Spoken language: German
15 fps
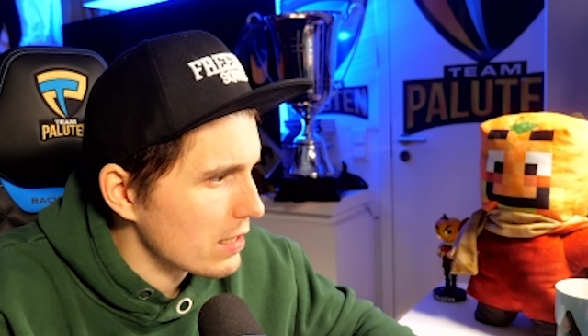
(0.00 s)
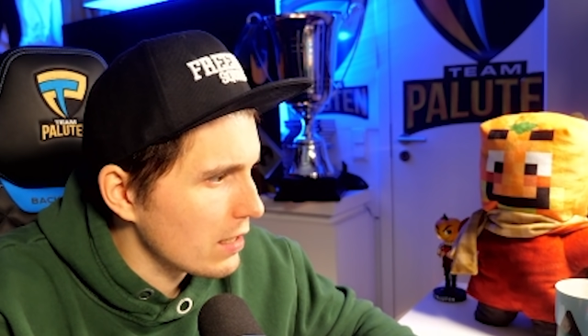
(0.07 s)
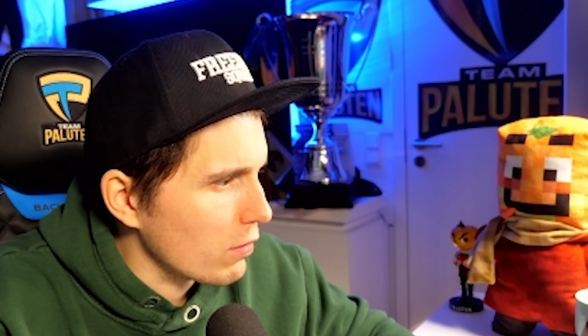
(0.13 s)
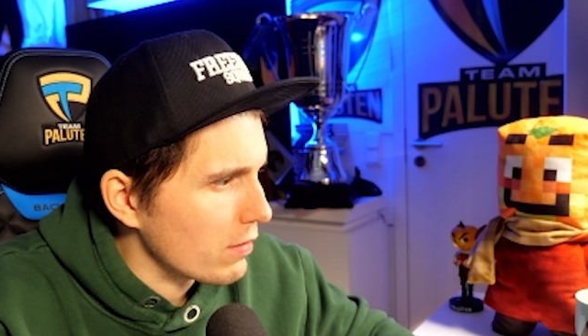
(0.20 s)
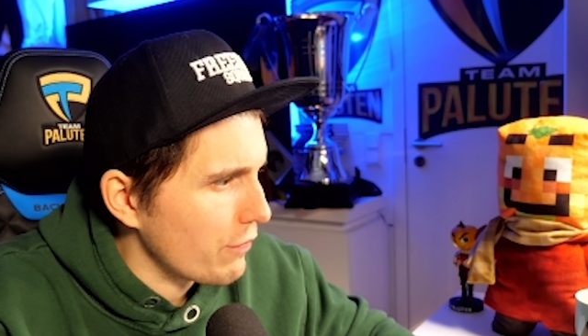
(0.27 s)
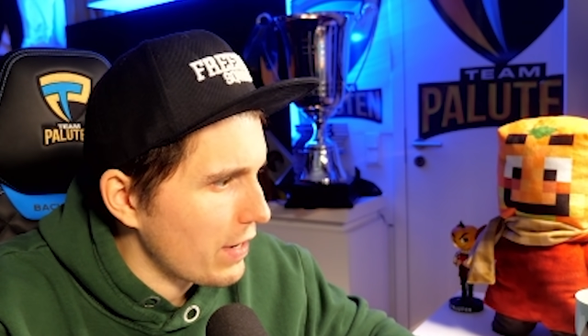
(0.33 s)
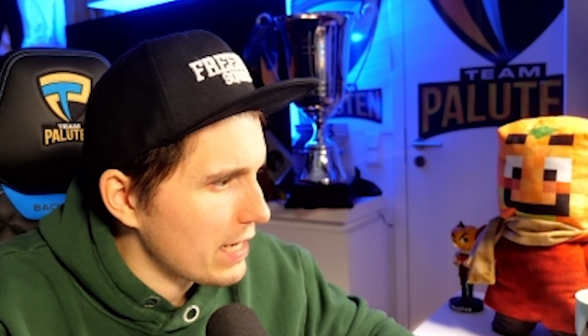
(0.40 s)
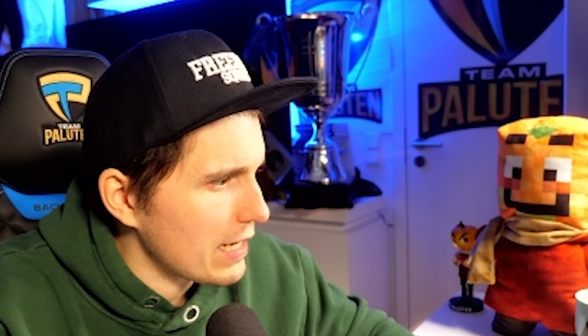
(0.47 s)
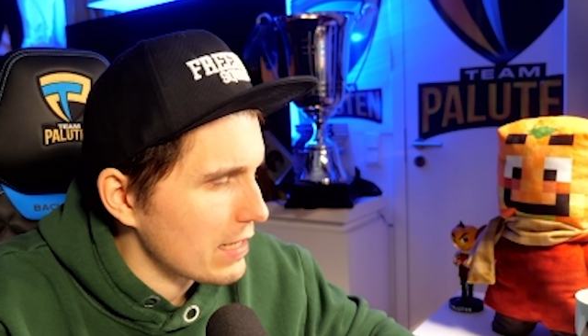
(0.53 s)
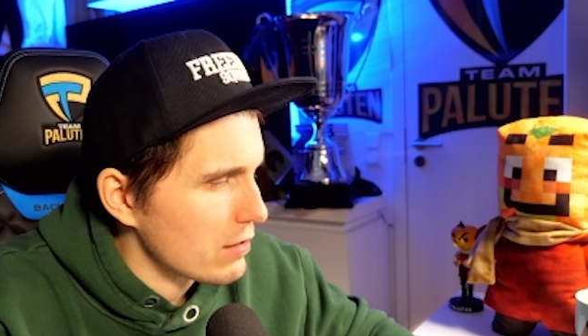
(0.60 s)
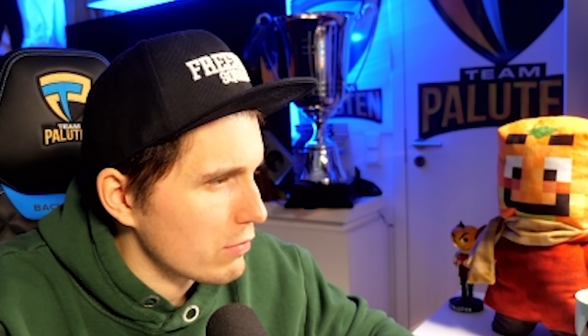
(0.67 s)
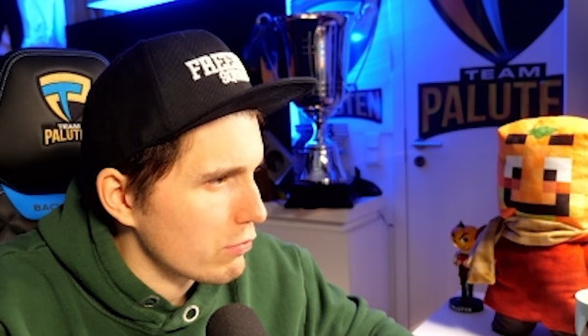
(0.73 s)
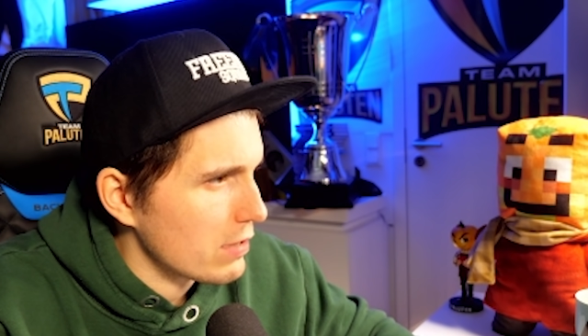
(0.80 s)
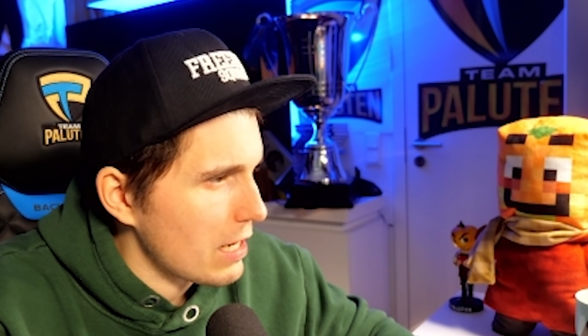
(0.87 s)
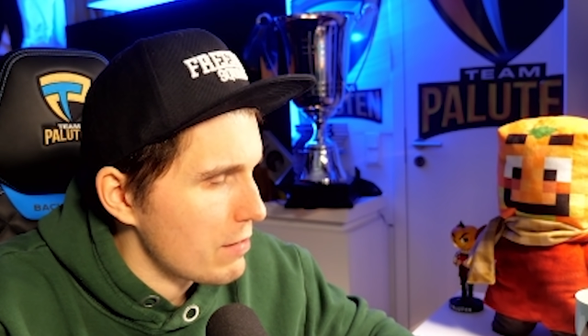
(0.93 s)
und werde da
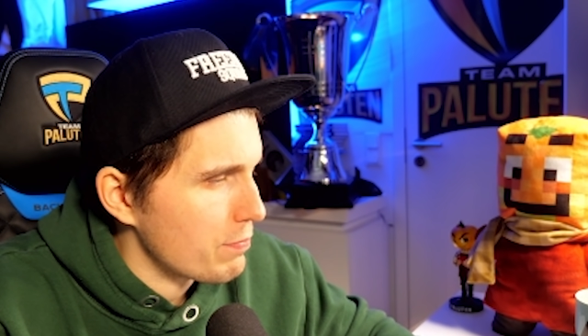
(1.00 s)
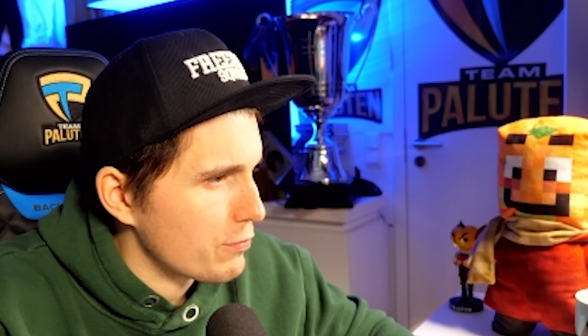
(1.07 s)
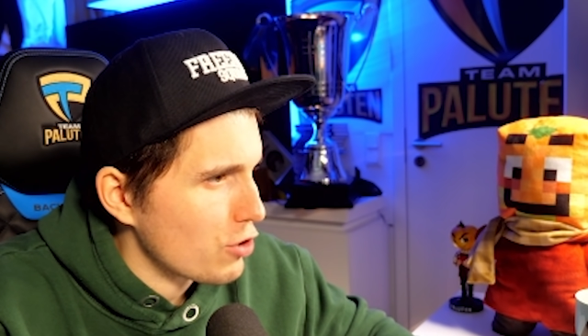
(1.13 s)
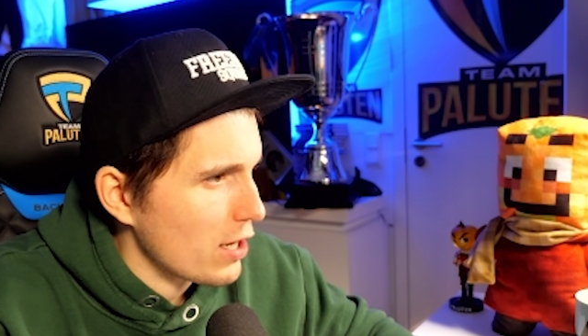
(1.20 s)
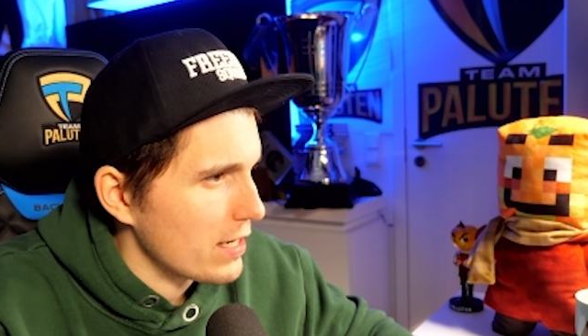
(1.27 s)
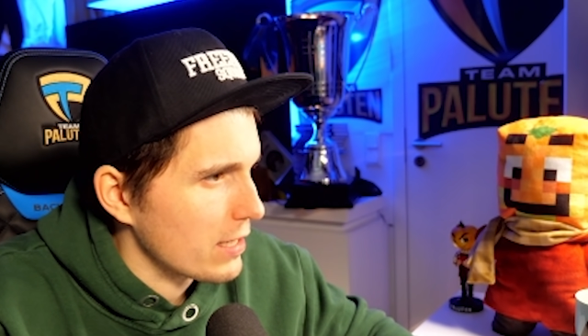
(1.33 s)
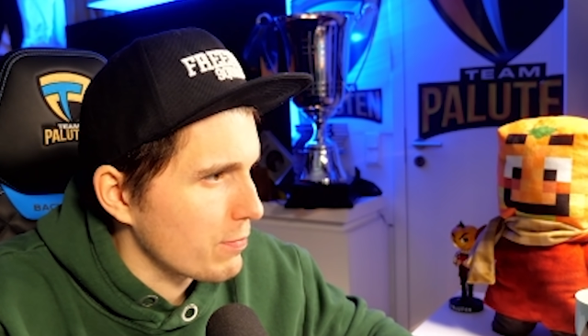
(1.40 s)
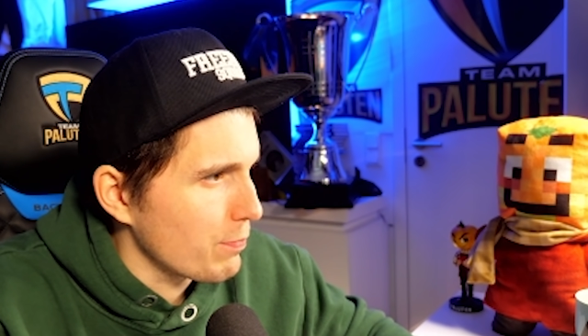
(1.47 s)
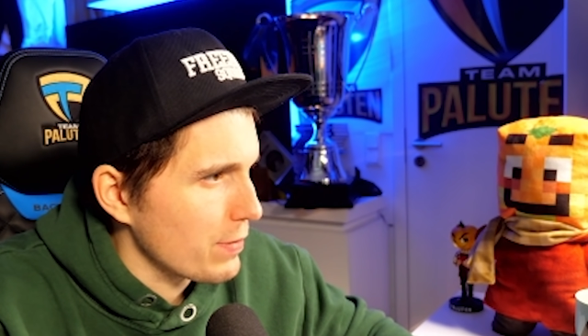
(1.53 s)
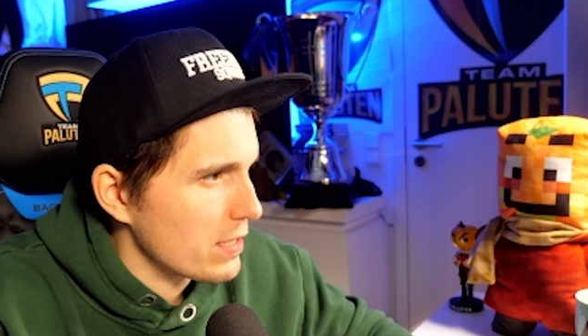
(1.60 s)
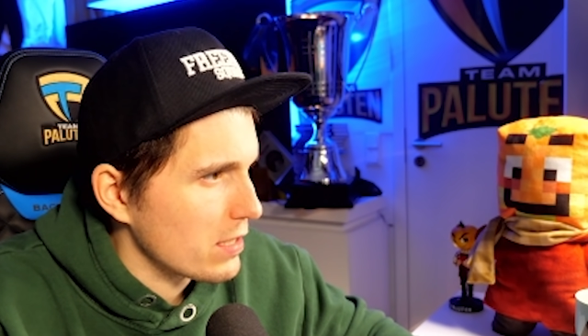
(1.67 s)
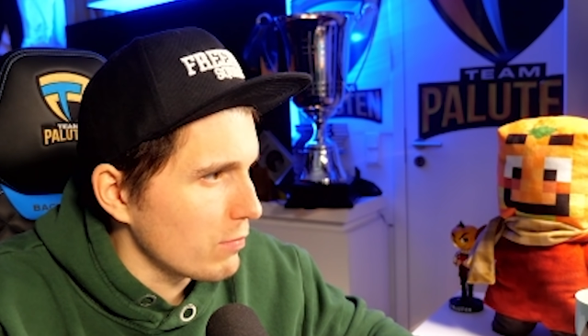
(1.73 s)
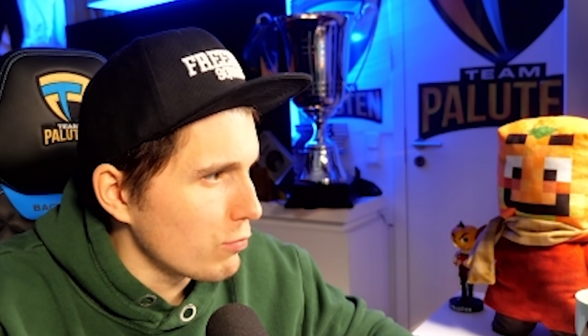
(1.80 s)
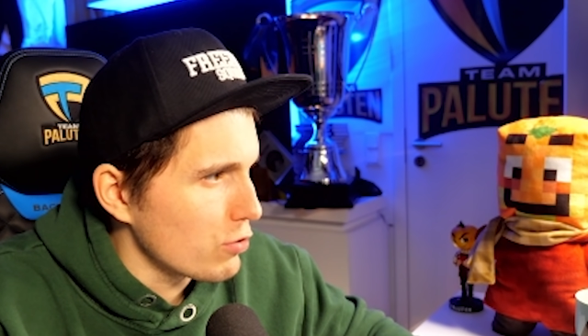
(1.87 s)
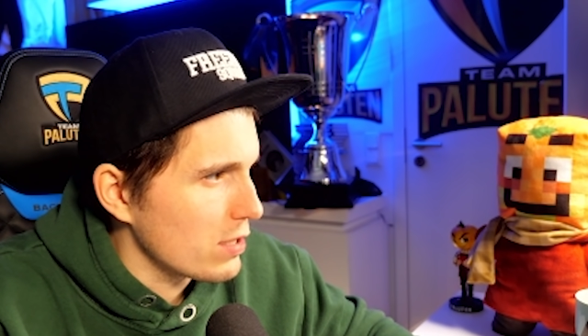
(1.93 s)
so selbstständig ein
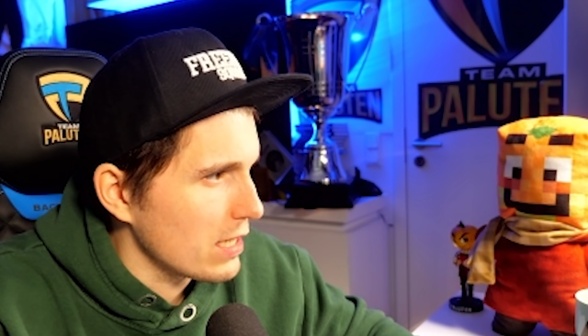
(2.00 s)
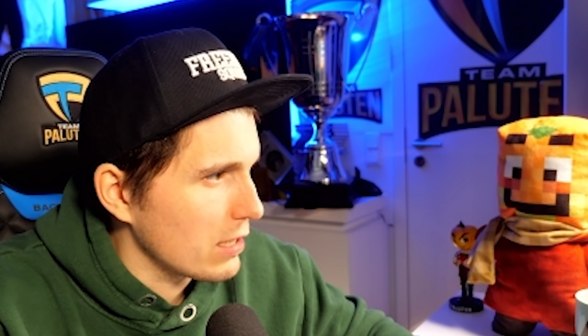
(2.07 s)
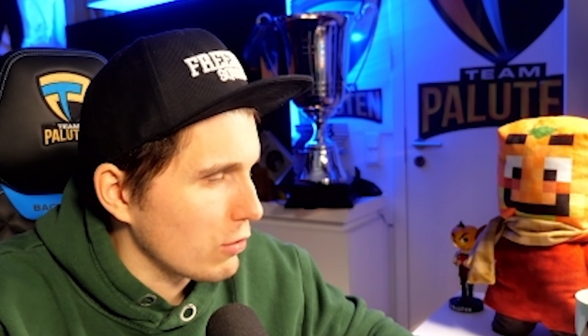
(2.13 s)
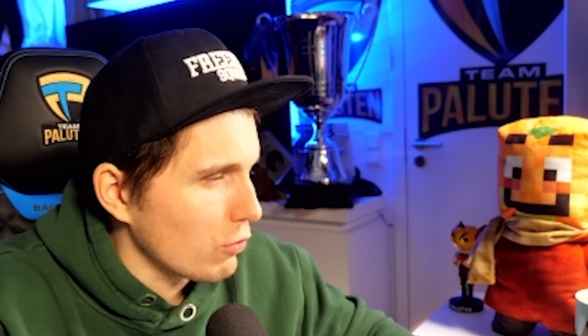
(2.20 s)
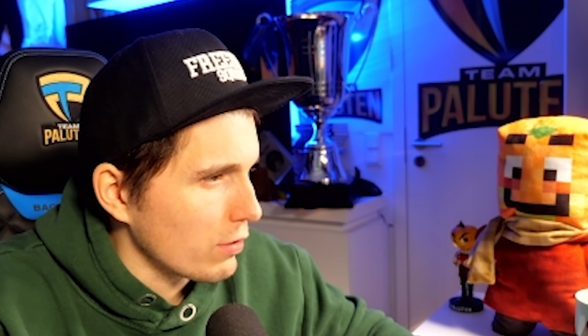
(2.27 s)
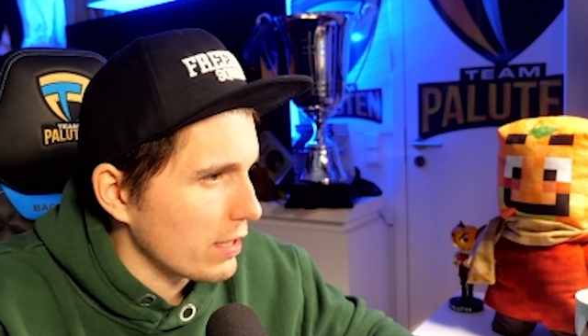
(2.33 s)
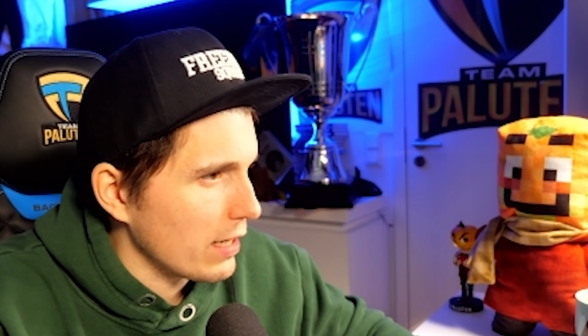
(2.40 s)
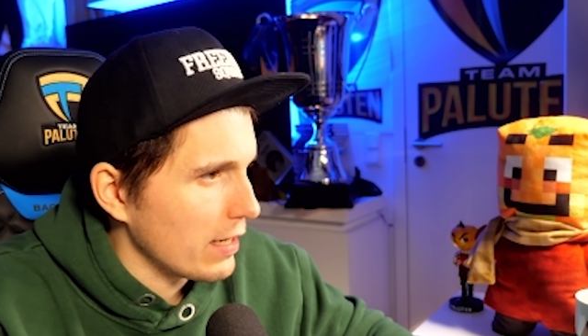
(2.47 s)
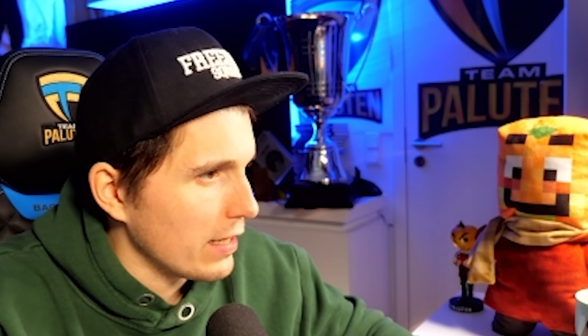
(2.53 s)
bisschen Musik drunter